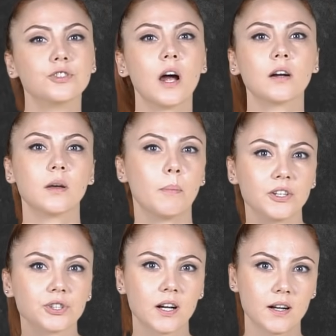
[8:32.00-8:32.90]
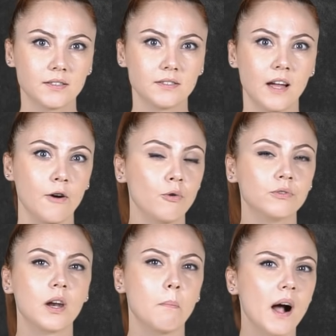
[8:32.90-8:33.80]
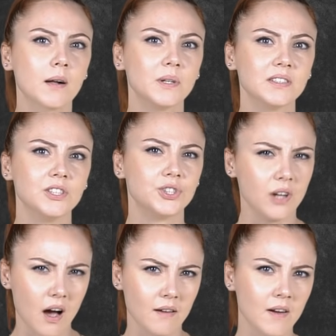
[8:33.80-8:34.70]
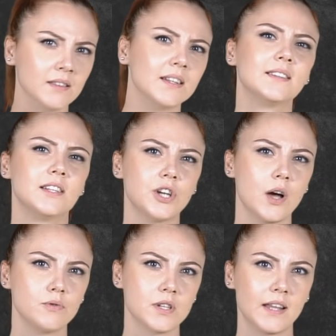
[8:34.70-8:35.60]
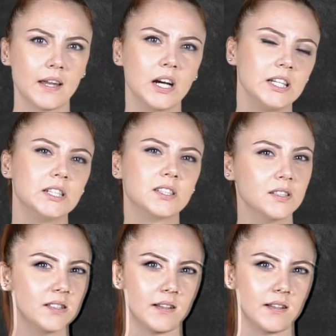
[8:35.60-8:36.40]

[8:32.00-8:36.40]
dışarıda başka kadınlar onlara bakmadığı için hayvanlara tecavüz eden hayırsız